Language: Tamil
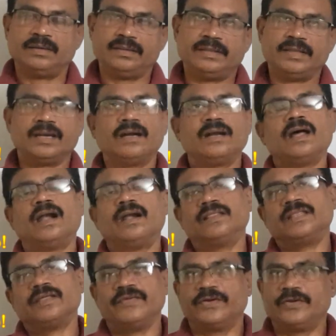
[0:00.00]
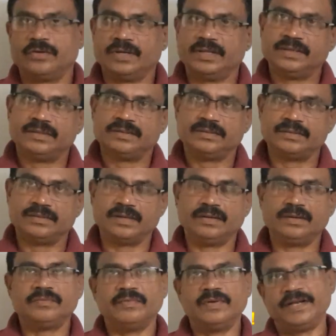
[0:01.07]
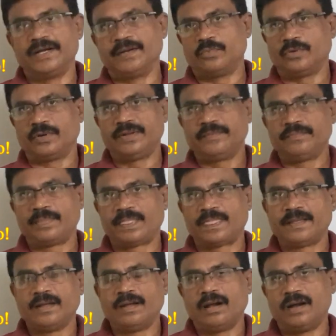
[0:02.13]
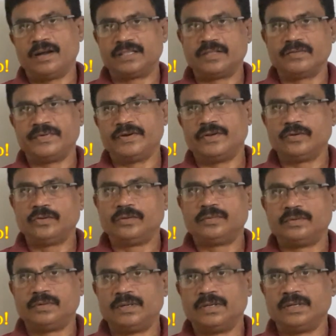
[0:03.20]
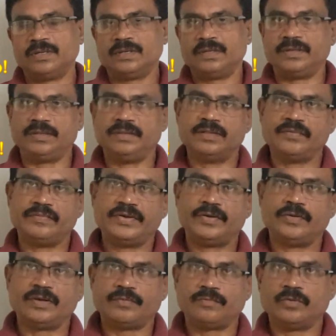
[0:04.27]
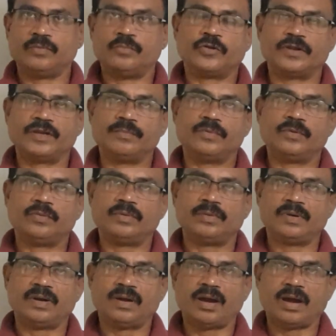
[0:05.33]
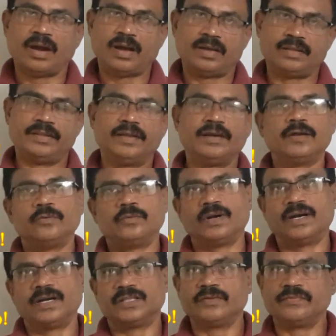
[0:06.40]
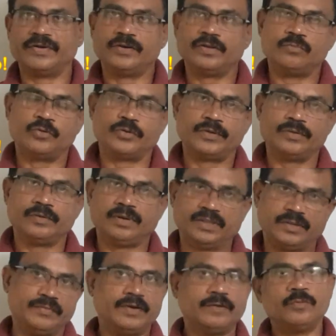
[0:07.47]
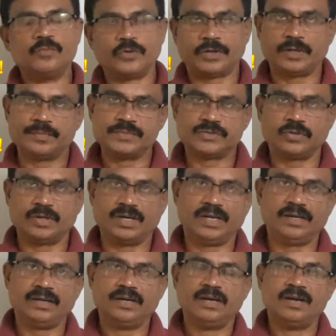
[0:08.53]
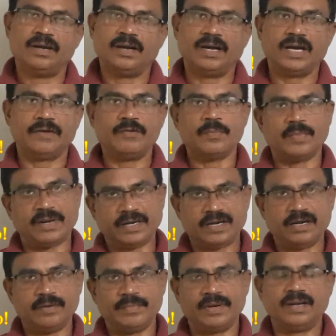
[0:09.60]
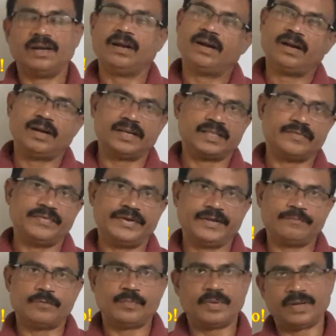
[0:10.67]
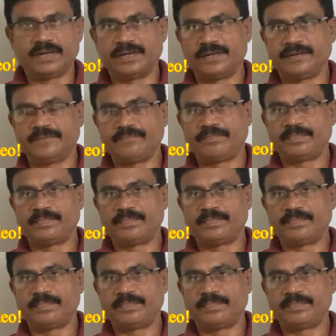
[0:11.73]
இதையெல்லாம் நான் அடுத்த வீடியோவில் நான் வெளியிட போகிறேன் அடுத்த வீடியோ இந்த வீடியோ எவ்வளோ முக்கியமோ அதே அளவுக்கு அடுத்த வீடியோ முக்கியம் அதை விடவும் முக்கியம்னு சொல்லலாம் ஆகவே மறக்காமல் அடுத்த வீடியோவை பாருங்கள்